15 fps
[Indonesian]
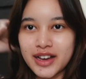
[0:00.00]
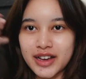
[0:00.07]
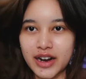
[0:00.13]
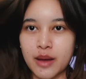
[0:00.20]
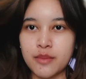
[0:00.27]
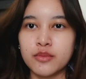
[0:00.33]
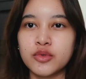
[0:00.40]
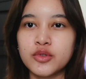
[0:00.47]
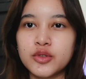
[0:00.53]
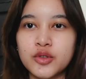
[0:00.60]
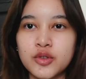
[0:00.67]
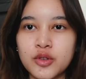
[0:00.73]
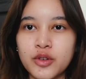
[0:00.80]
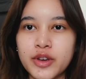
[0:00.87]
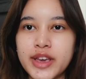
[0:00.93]
rambut
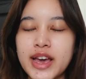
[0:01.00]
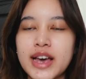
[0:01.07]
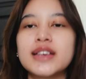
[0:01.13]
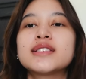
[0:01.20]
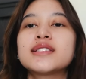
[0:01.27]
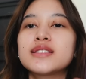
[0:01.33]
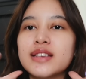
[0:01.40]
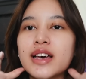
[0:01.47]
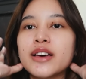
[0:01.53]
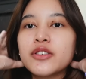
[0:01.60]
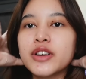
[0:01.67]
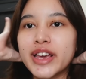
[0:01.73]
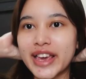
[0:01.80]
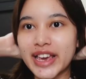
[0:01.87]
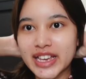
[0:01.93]
dulu ya. Saya
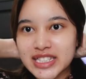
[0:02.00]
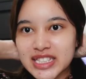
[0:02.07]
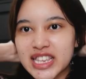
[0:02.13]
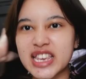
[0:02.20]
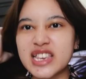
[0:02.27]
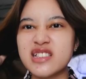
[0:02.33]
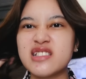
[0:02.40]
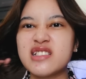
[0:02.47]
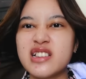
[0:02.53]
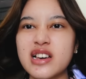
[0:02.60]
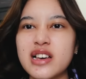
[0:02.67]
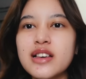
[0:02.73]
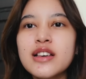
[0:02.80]
udah kayak singa